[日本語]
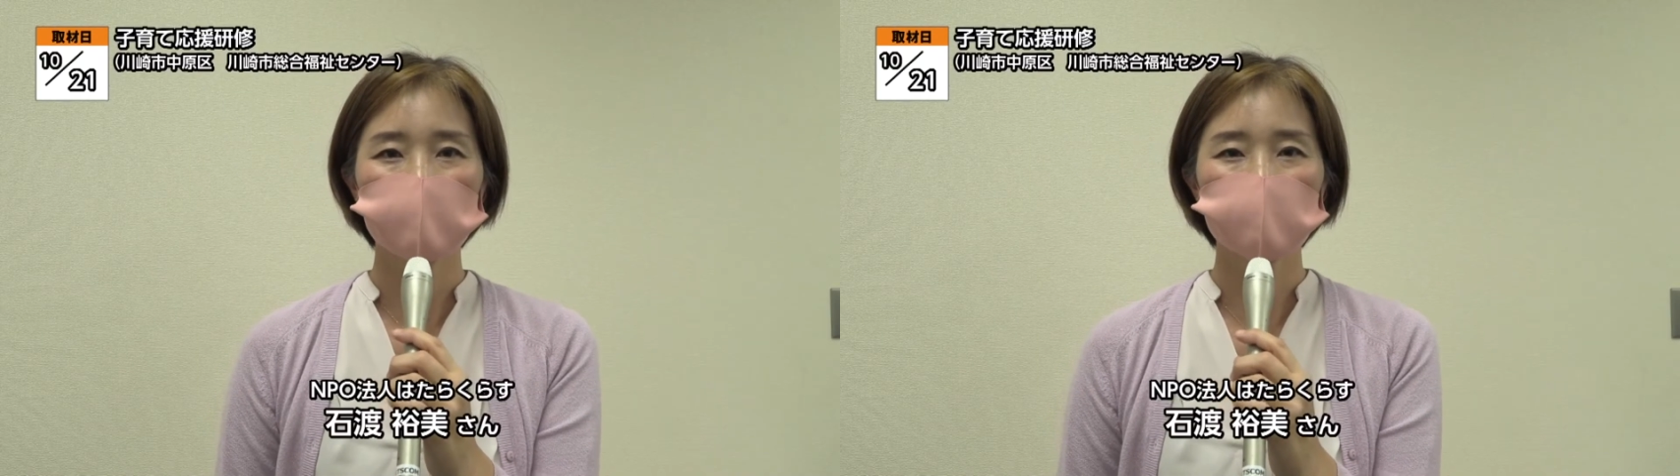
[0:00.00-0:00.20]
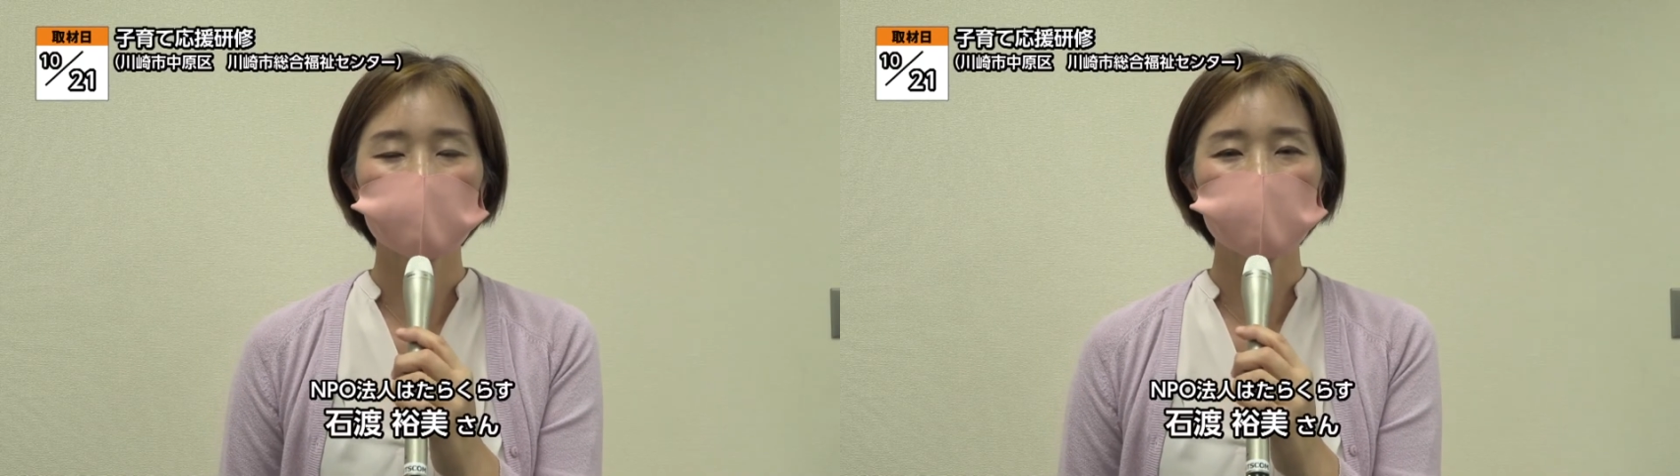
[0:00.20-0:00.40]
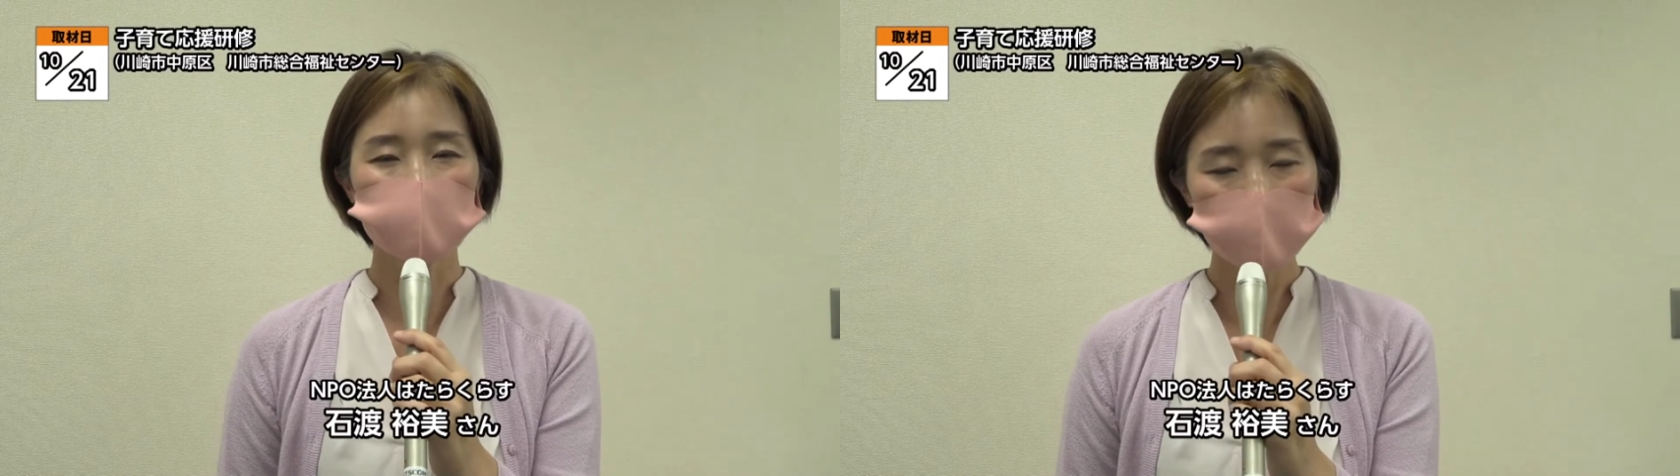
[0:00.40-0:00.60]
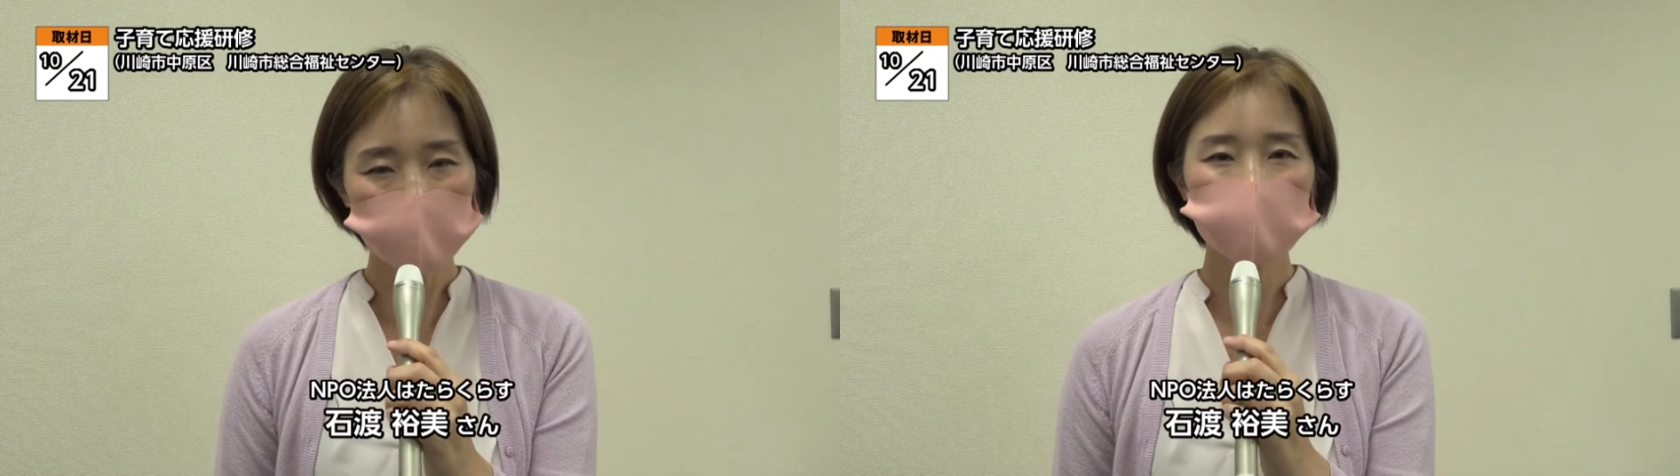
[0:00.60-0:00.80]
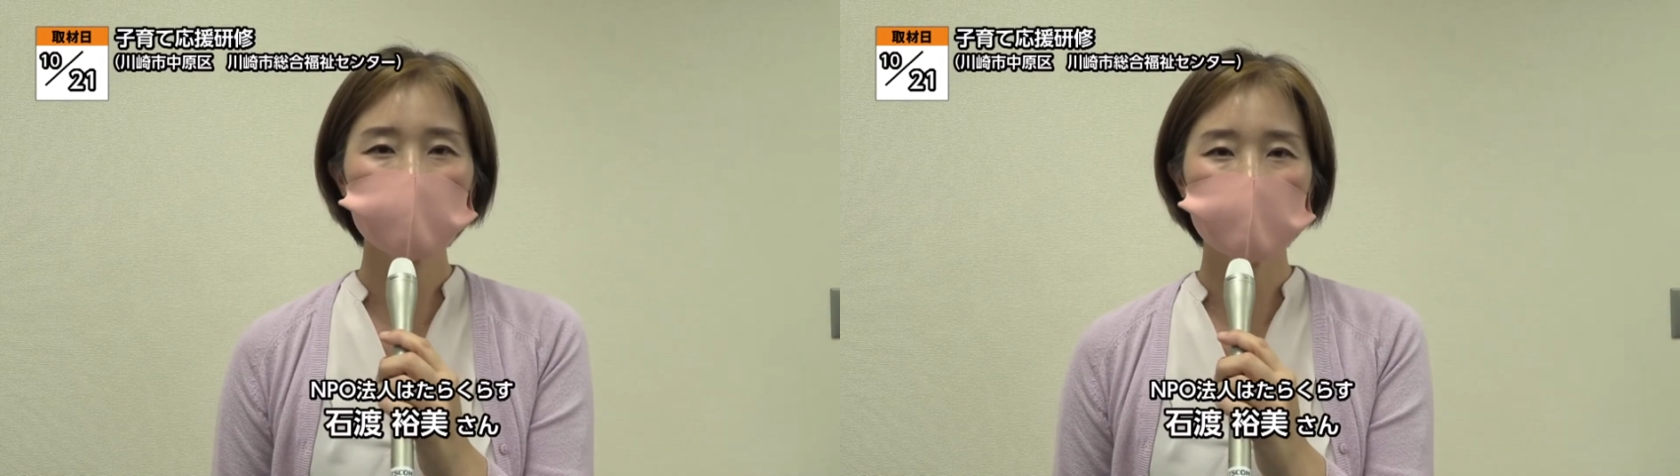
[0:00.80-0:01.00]
こうちっ
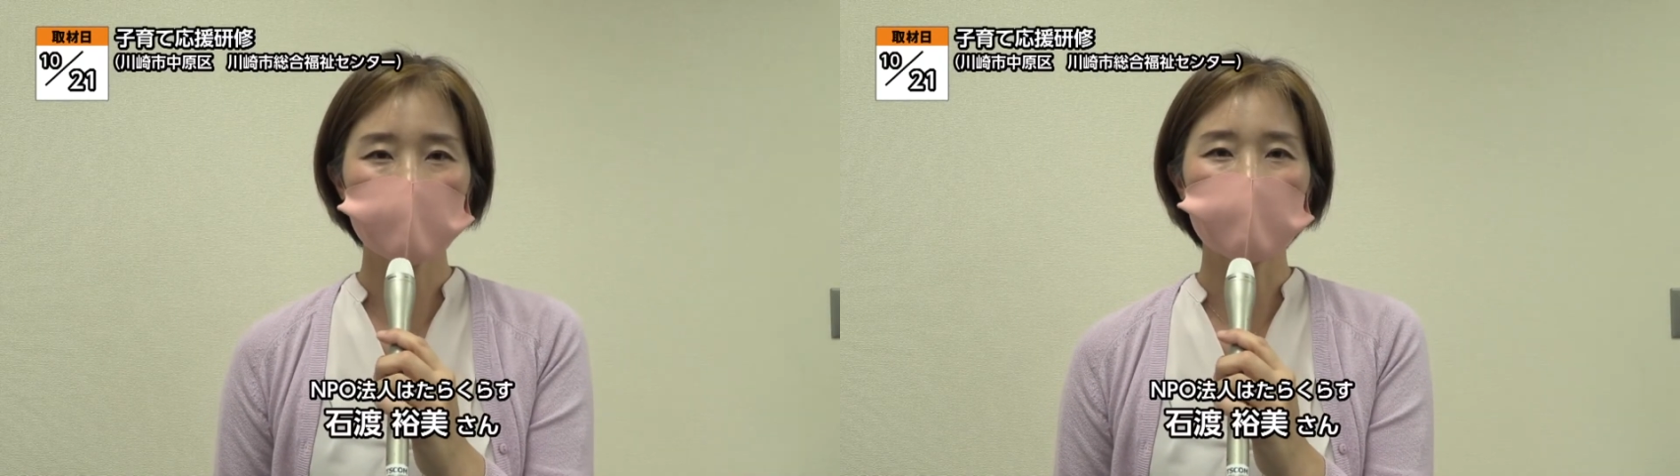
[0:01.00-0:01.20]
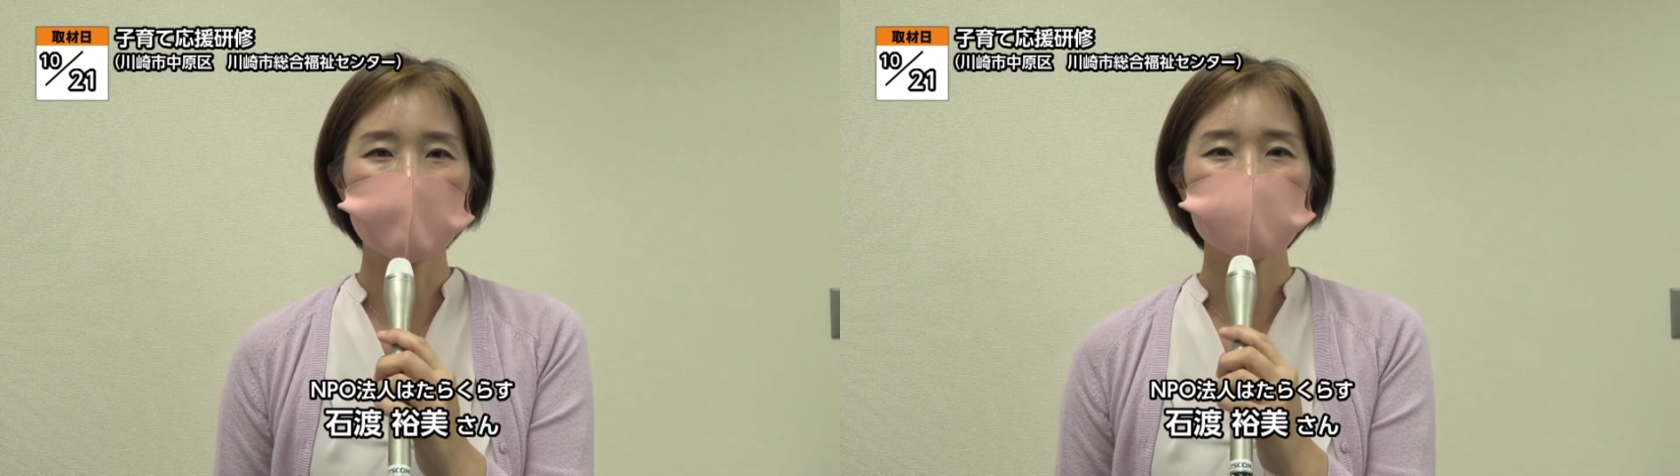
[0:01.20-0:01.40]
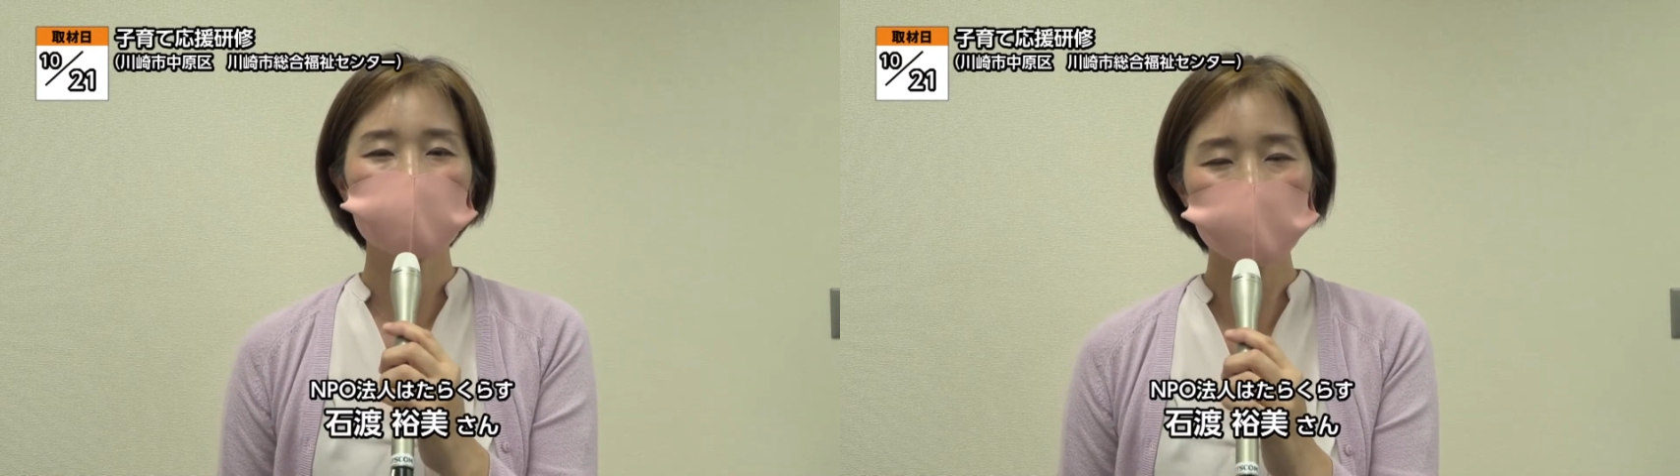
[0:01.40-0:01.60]
ちゃいことから